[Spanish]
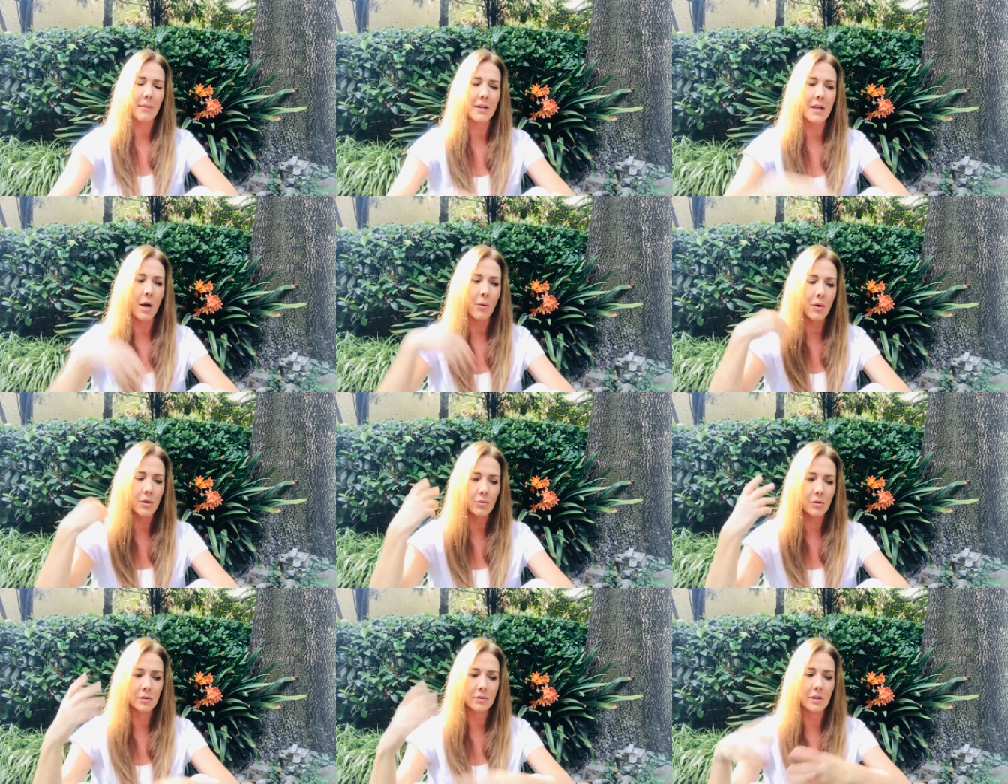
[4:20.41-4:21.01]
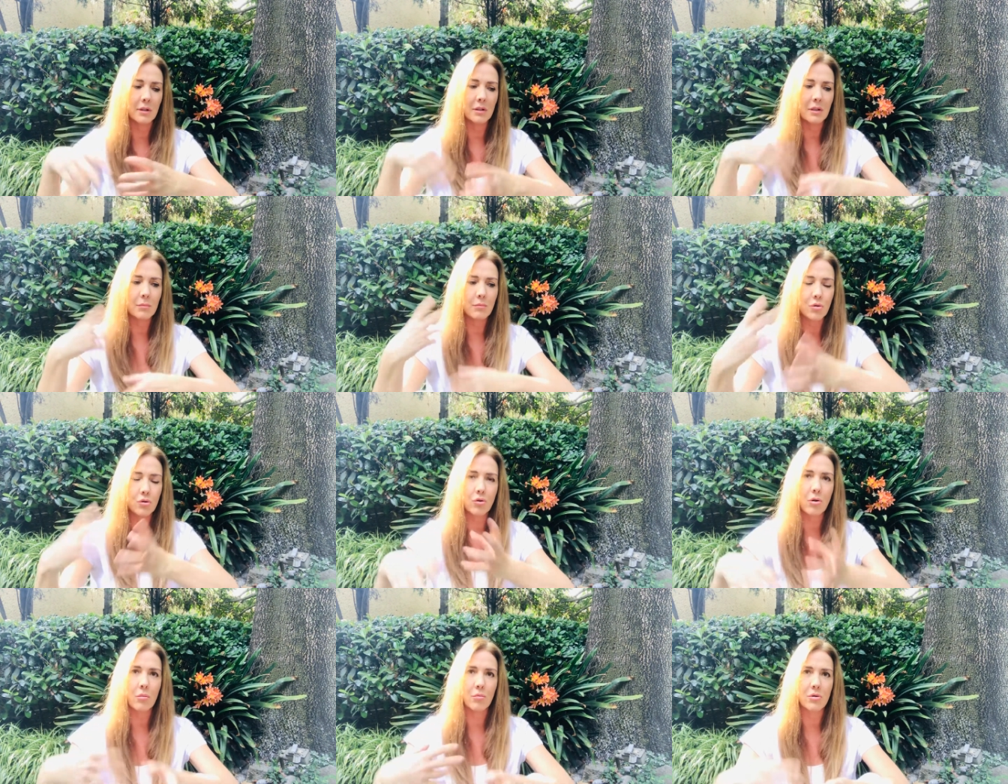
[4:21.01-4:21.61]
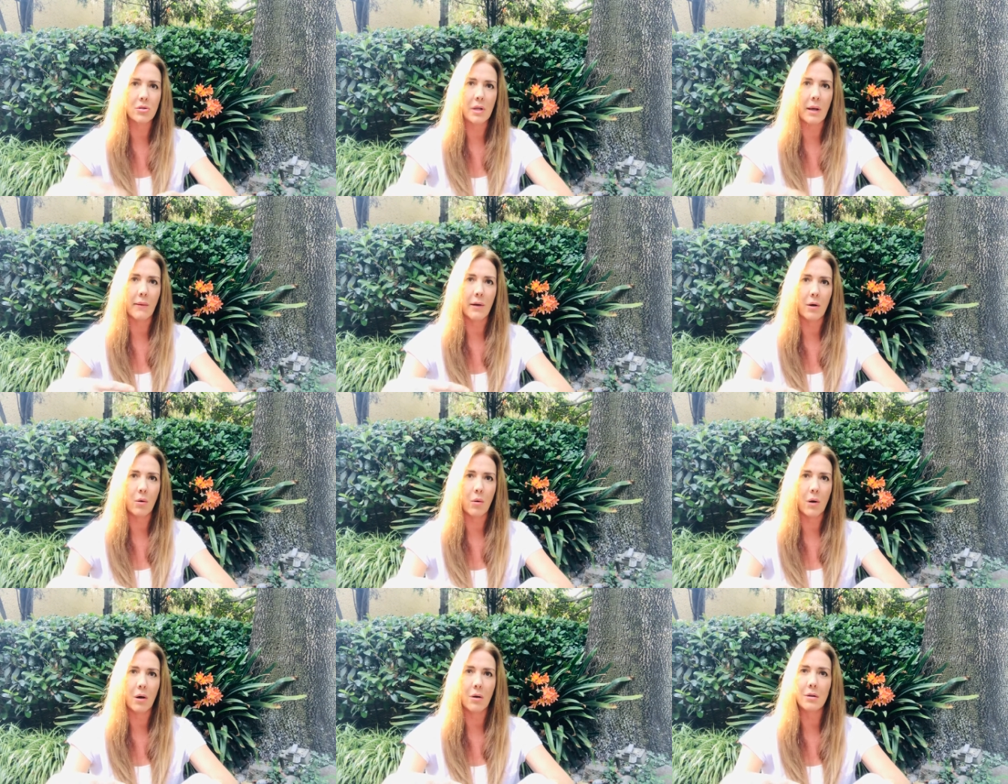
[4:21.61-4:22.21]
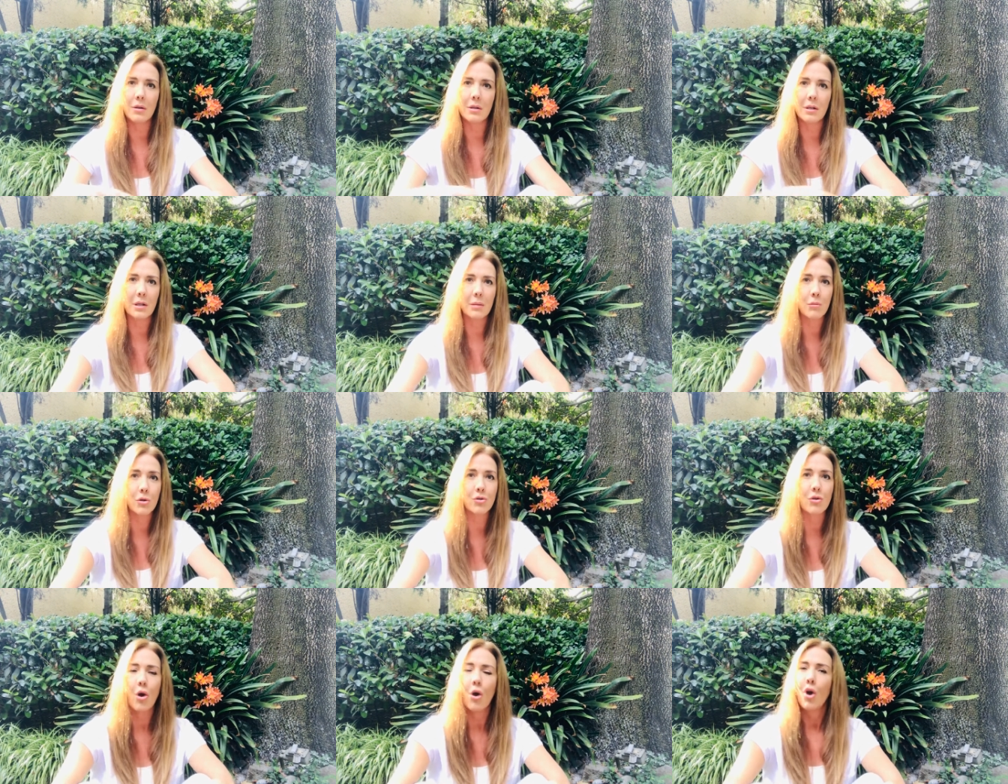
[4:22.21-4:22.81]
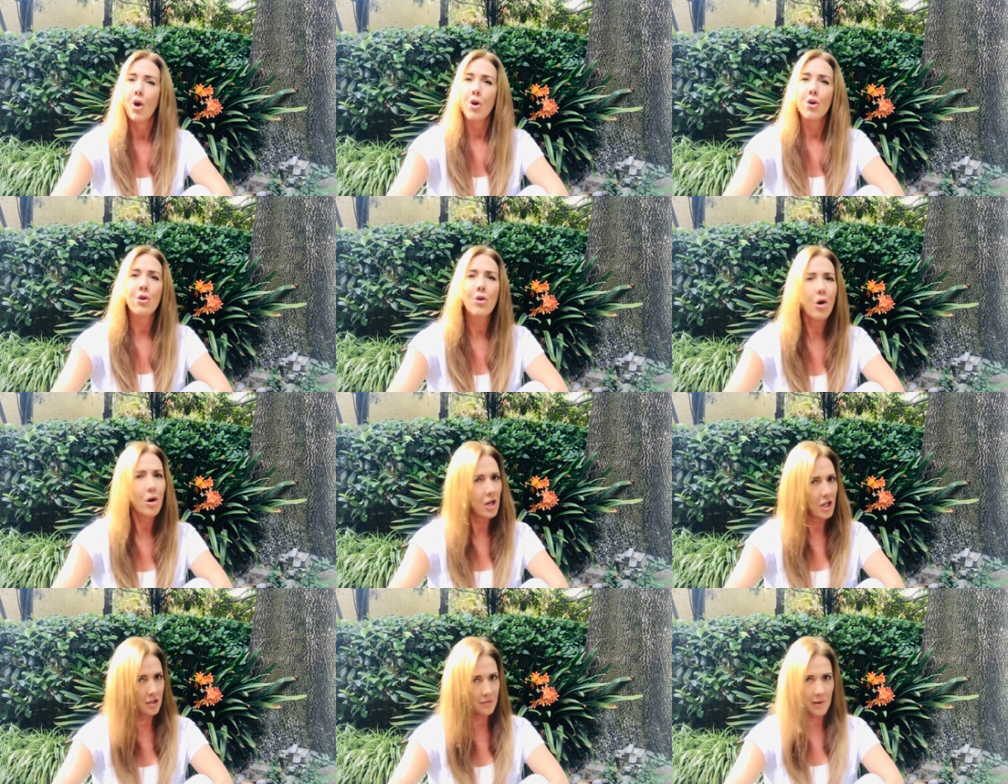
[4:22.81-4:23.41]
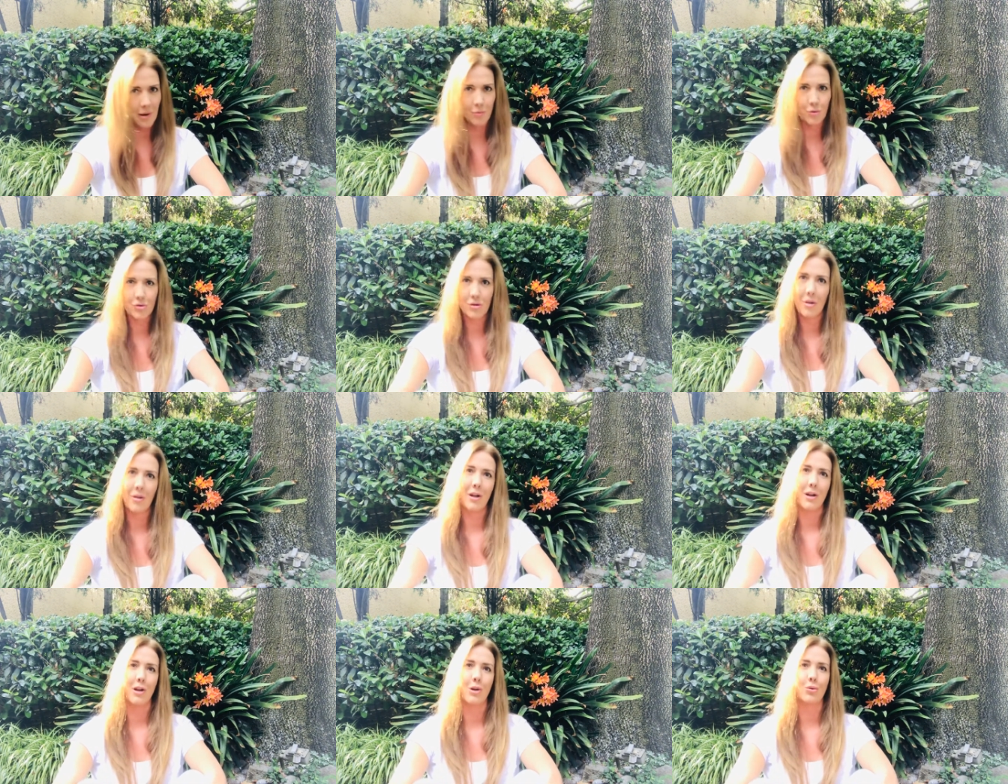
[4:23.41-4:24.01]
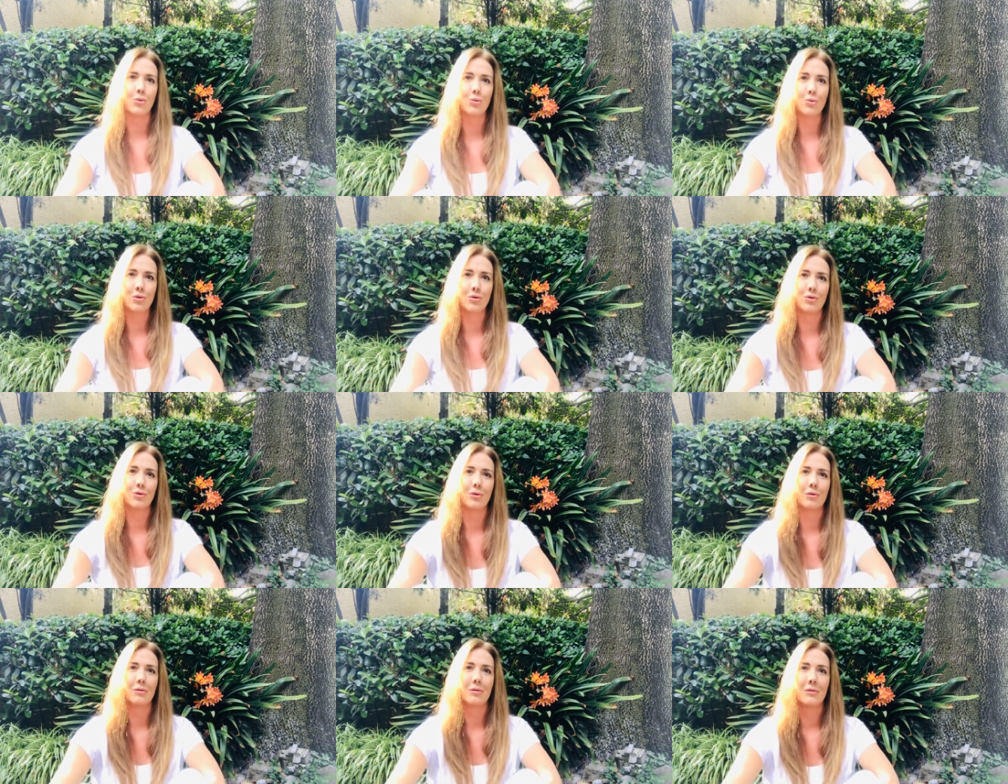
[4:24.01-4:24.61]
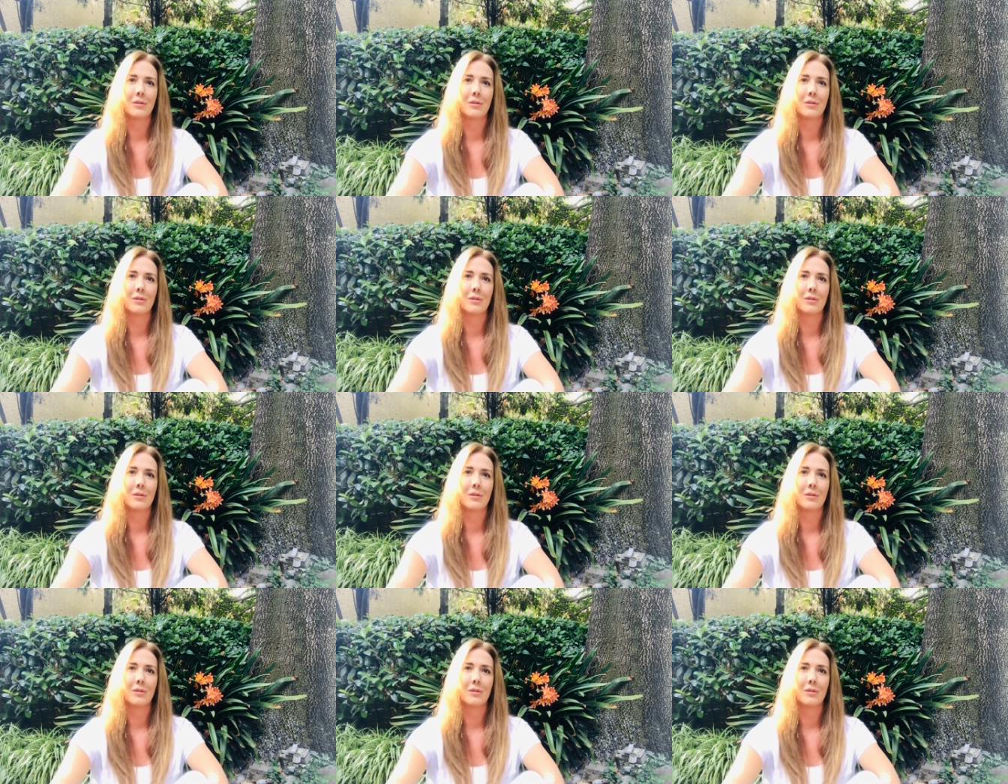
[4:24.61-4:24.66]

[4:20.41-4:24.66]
Ya cuando entendimos cómo estaba el juego, dijimos, no les vamos a dar el gusto.